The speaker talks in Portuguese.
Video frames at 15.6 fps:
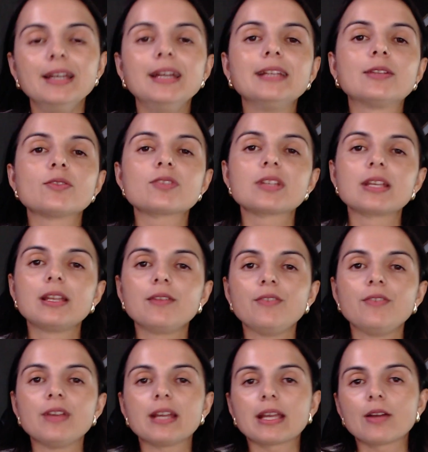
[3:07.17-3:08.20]
Então,
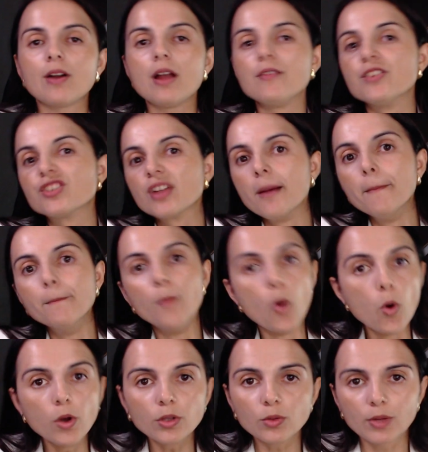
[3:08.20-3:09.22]
significa que é uma revista
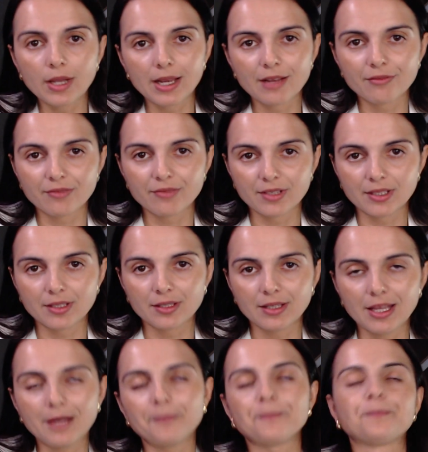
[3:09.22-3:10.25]
muito relevante,
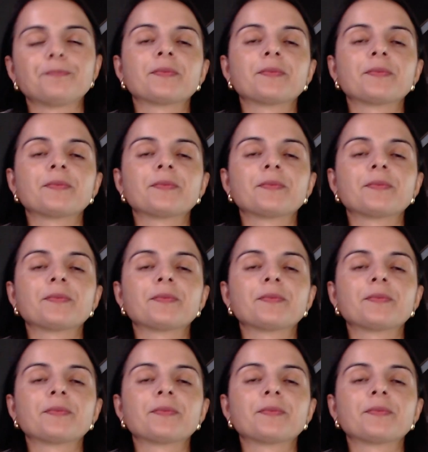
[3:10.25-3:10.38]
tá?